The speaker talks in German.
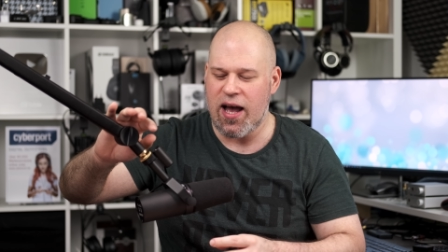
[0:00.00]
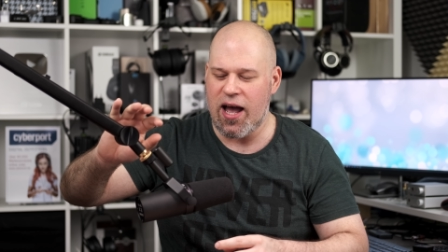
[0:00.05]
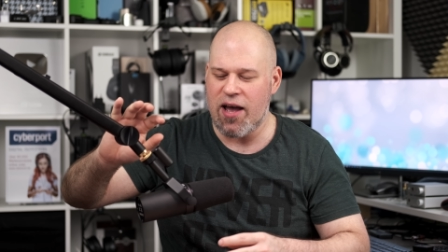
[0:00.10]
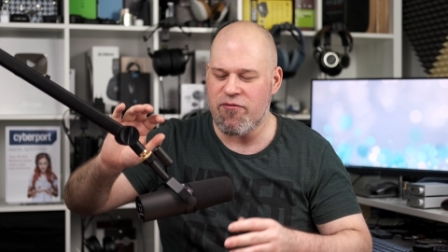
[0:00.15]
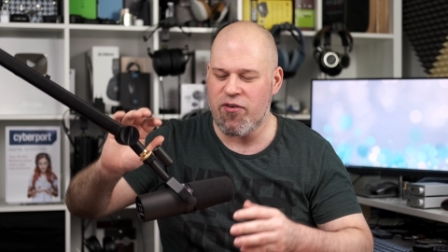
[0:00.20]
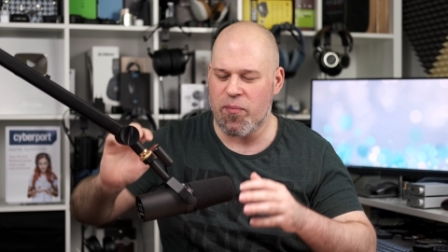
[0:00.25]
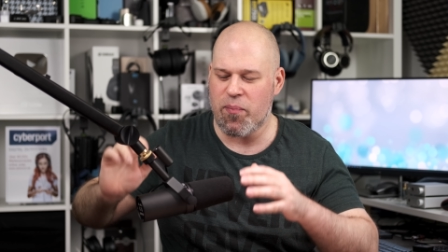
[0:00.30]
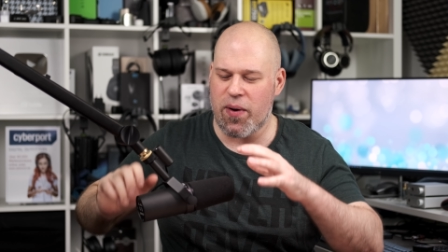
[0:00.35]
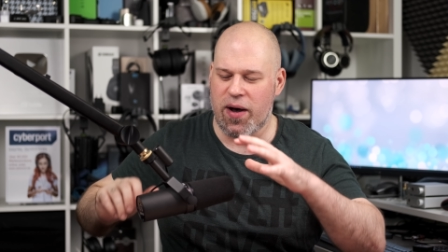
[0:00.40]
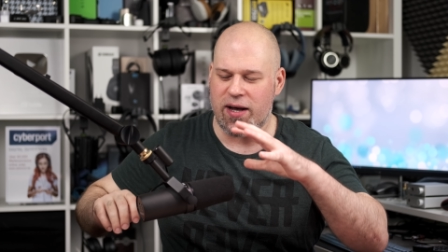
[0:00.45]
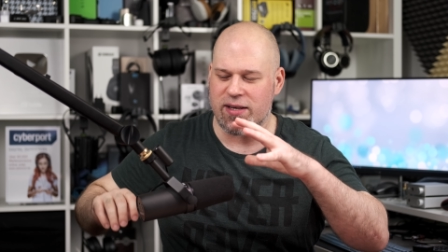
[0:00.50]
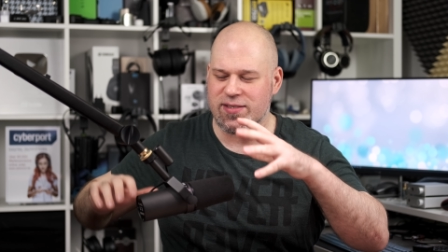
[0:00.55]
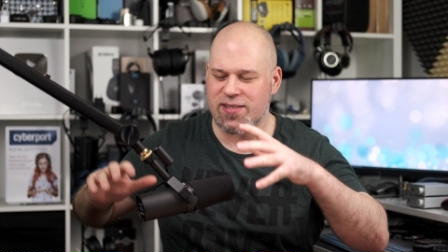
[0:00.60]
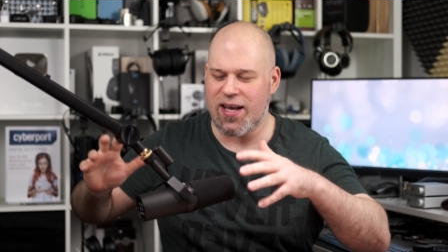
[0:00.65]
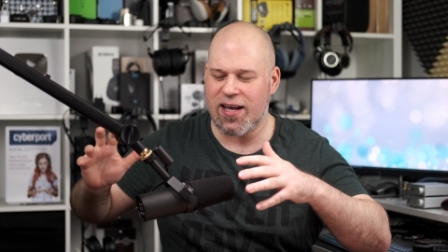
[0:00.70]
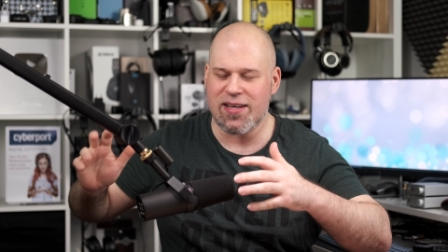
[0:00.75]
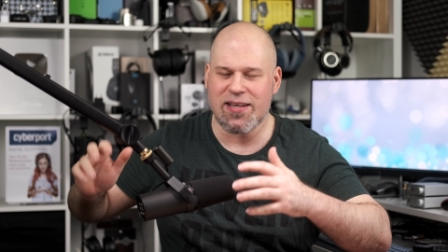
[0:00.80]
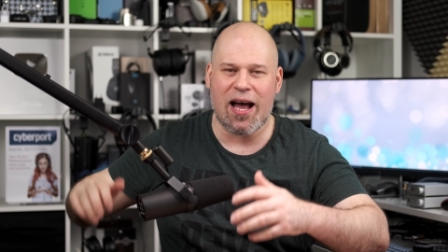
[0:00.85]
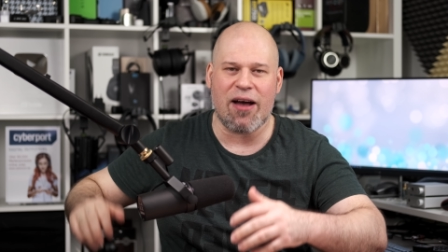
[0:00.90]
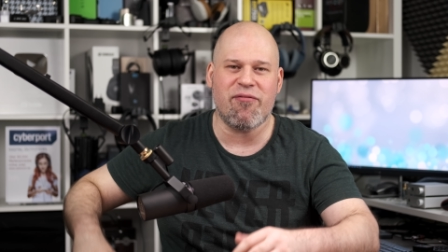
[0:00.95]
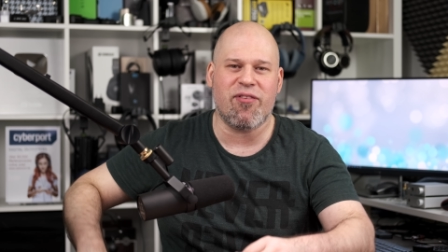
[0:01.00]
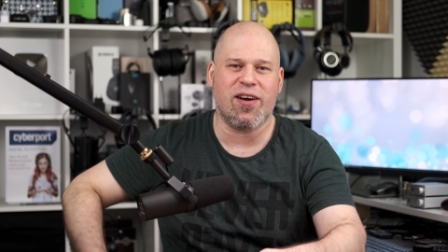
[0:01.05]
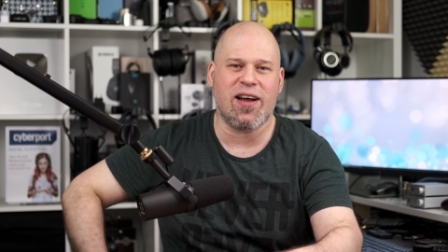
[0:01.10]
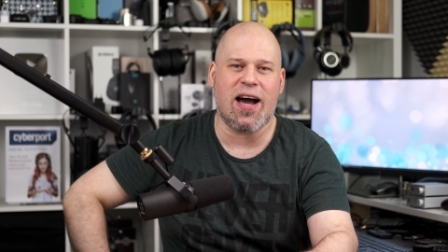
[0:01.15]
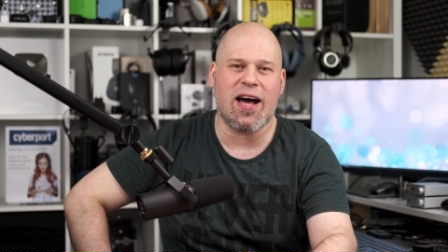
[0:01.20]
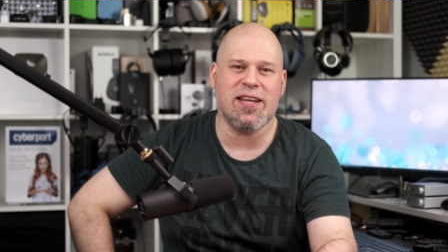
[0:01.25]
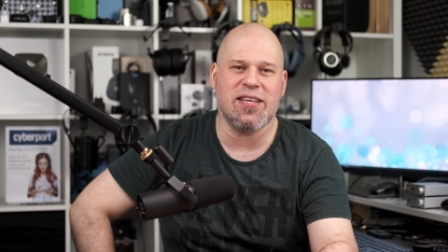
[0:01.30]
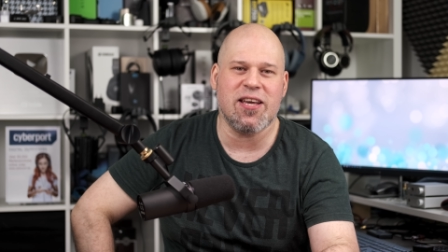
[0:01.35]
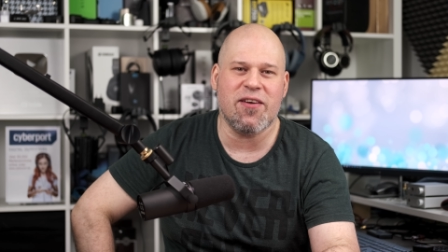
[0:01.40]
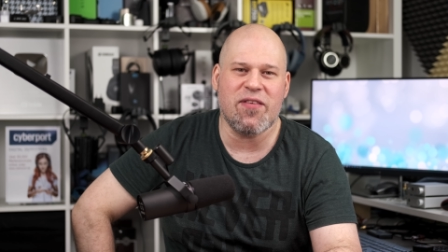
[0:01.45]
Einfach ein paar Sachen einfach
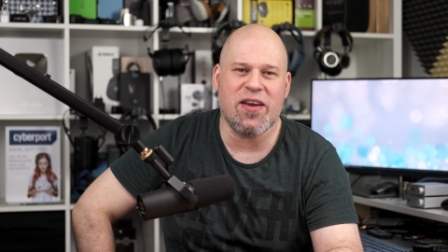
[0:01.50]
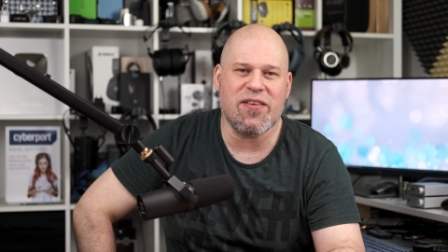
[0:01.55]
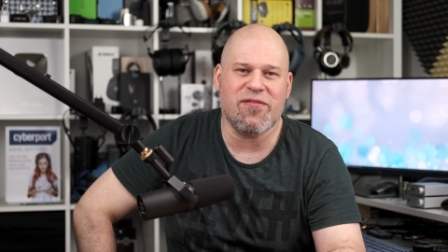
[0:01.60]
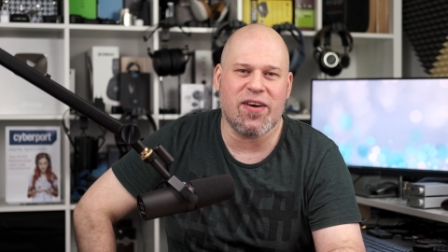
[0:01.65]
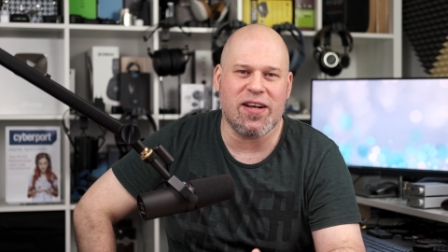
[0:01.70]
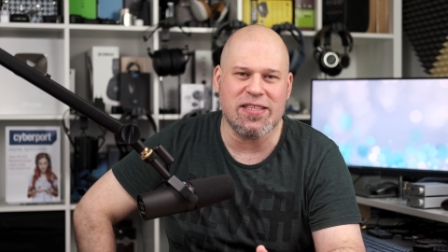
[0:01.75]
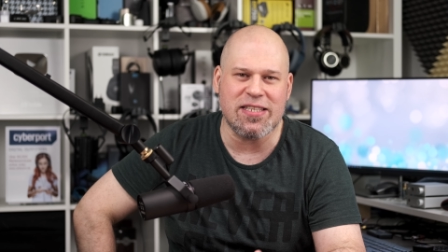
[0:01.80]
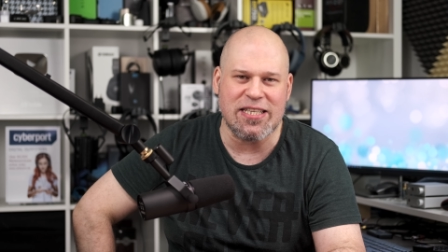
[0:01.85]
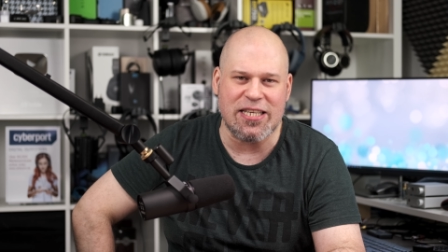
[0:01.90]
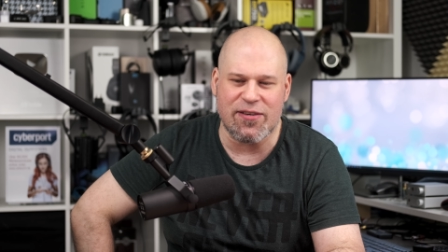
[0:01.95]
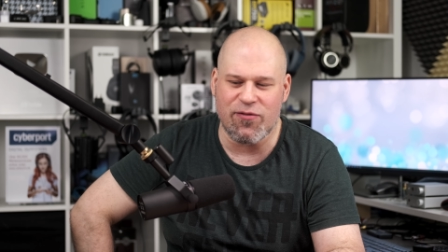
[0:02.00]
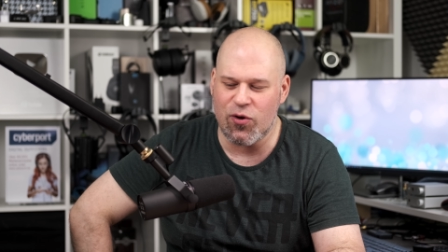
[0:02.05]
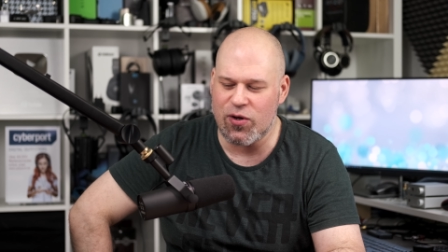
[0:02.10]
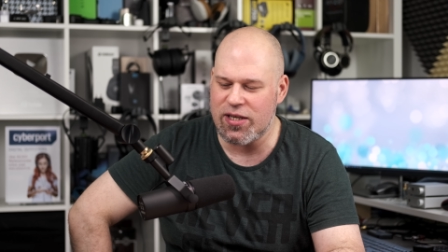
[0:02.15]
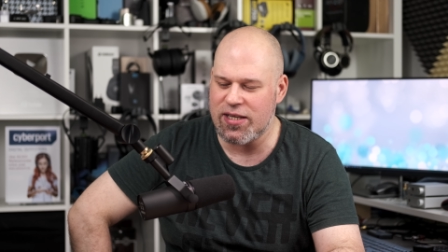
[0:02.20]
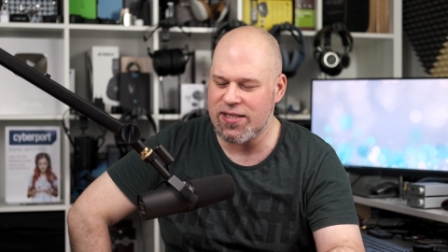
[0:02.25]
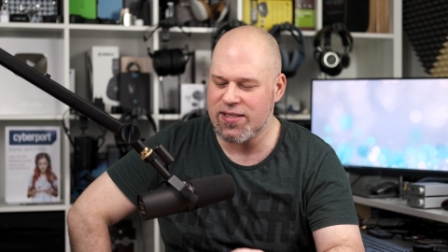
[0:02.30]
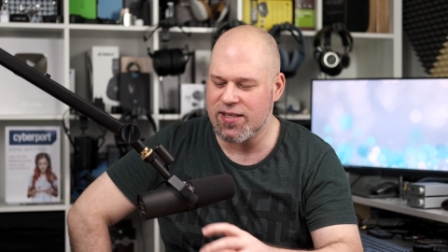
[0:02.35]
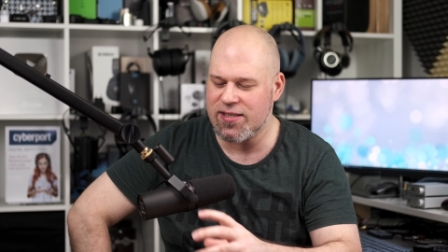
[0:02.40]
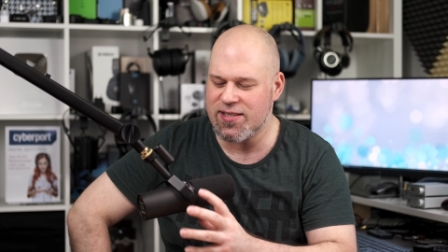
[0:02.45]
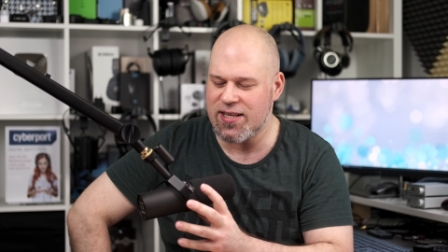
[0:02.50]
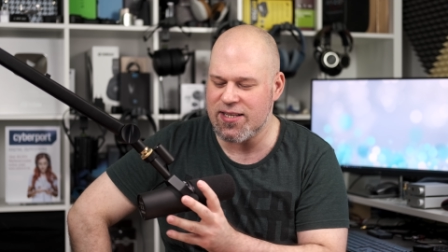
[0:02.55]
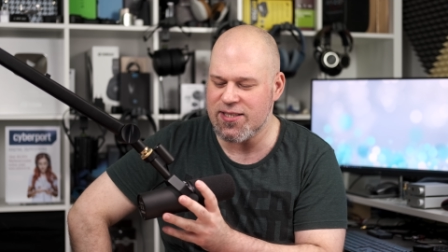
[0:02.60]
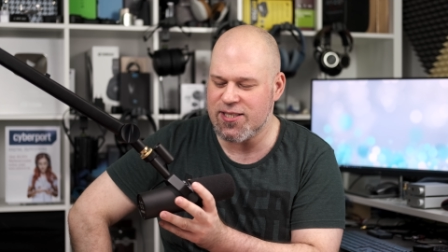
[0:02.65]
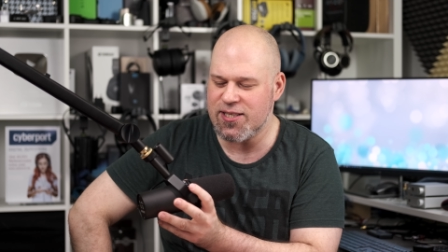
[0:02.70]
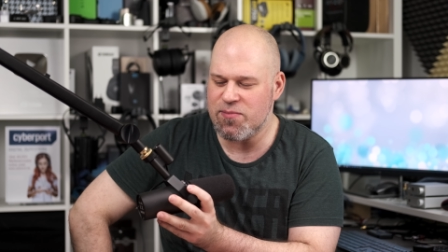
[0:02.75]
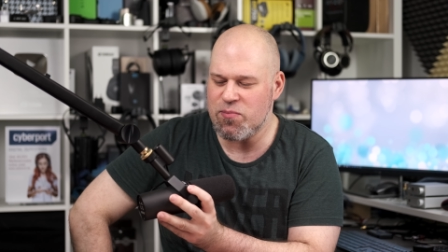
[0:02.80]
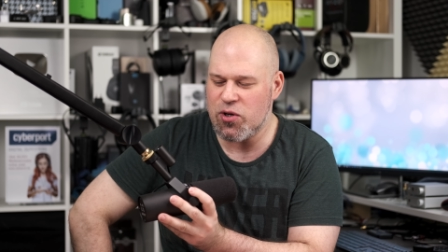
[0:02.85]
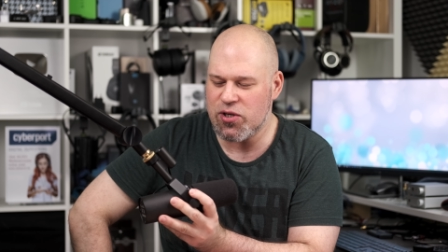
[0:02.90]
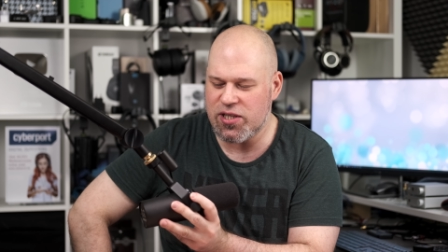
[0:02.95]
gar nicht erwähnen, weil die nicht wirklich interessant sind.